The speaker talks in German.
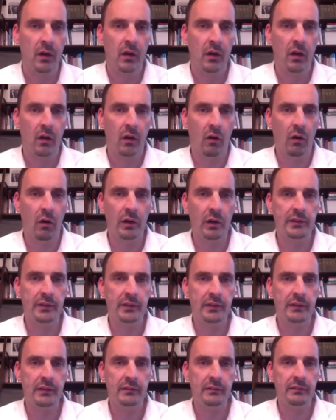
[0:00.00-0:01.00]

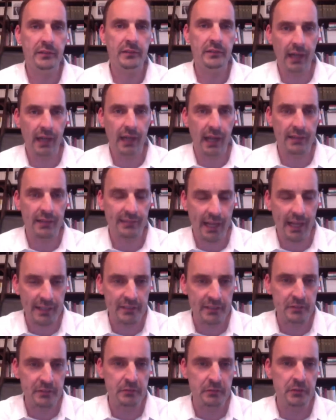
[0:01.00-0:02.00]
Und wir als
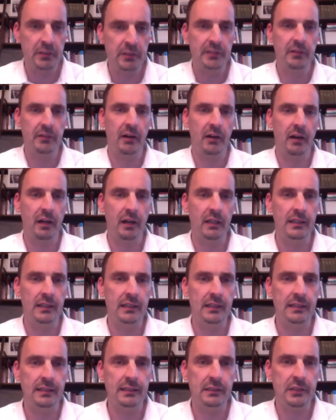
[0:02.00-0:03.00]

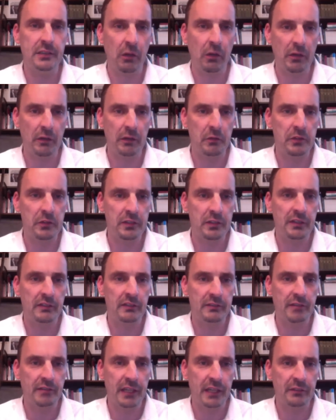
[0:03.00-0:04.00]
Antizykliker äh, schauen natürlich,
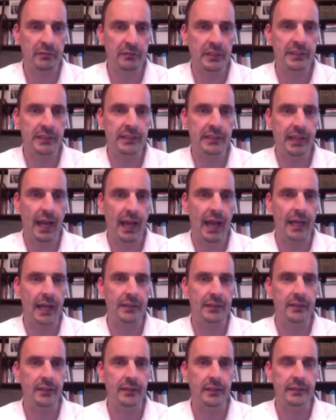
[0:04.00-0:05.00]
was wird
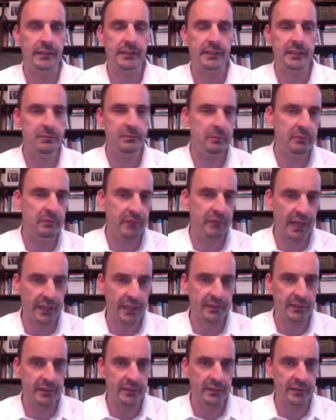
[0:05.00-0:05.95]
gerade tief bewertet